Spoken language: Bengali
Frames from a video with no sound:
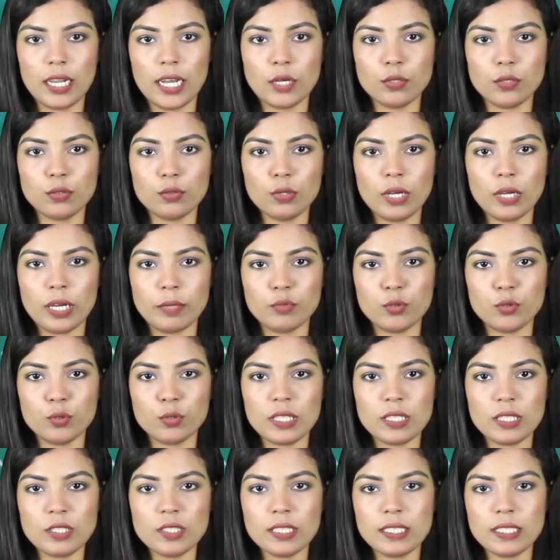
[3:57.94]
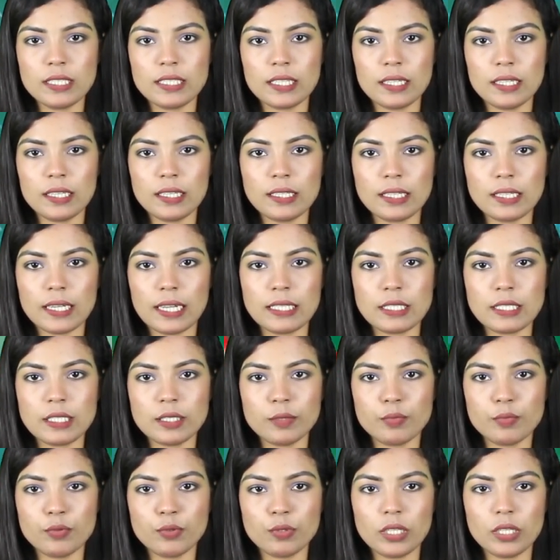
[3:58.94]
আহত আব্দুর রাজ্জাক জেলার
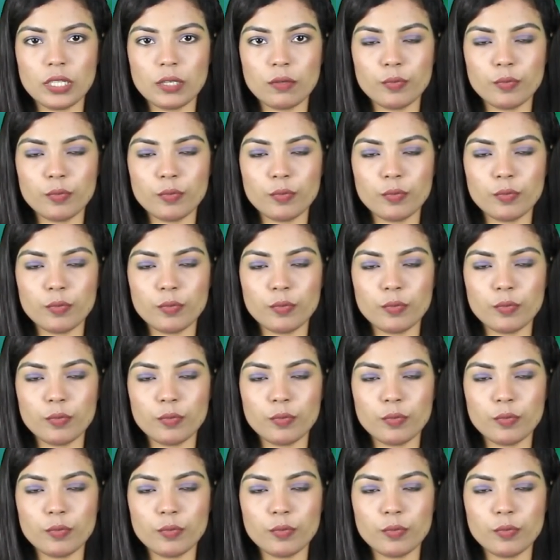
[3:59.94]
কাজিরপুর